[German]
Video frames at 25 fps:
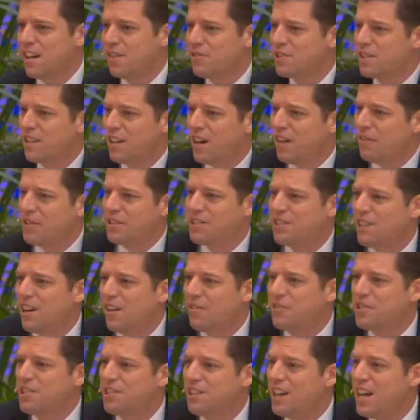Was, wenn
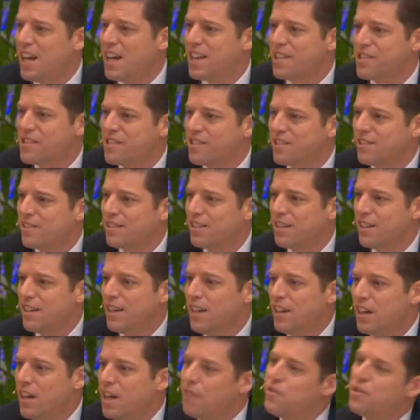Geld als solches schon ein
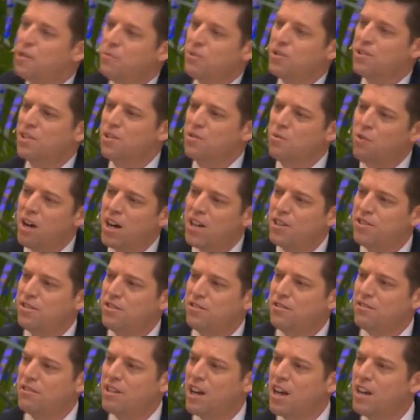Zweck ist?
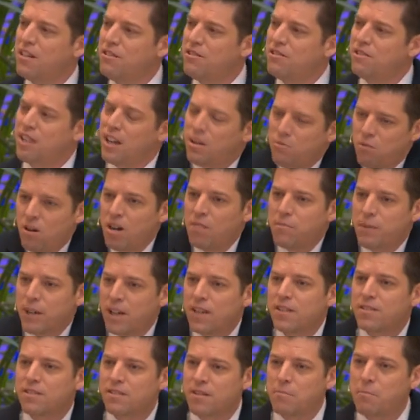Jemand fragt, warum hast du
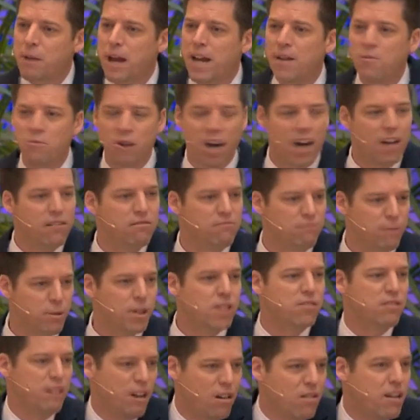das und das getan? Und sie
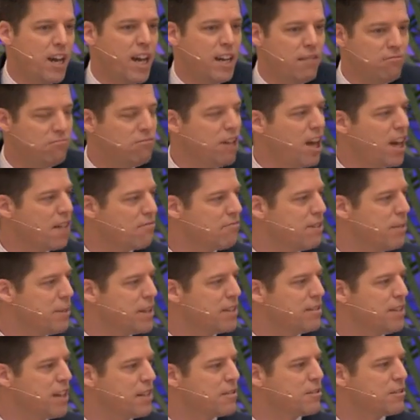antworten, na, es hat sich
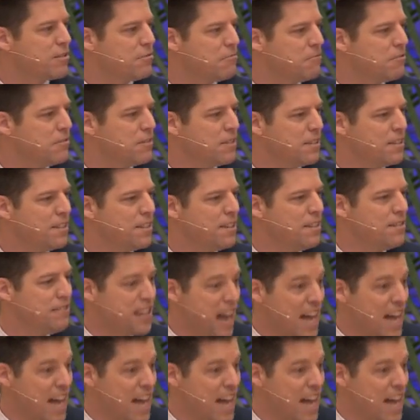ausgezahlt.